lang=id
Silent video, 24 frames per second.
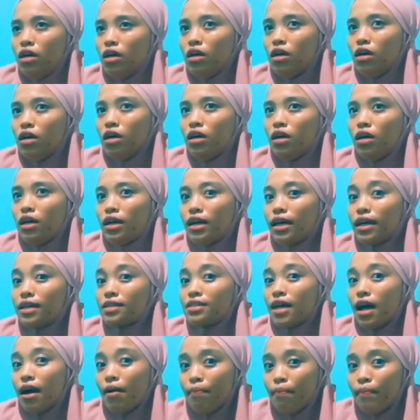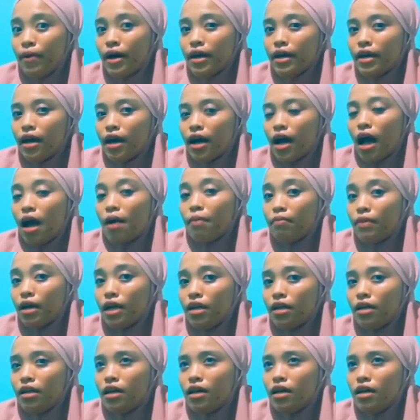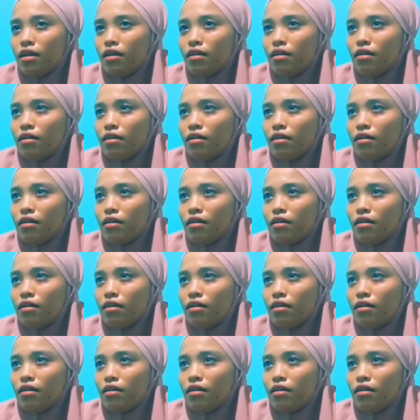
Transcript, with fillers: uh, case apa yang aman dan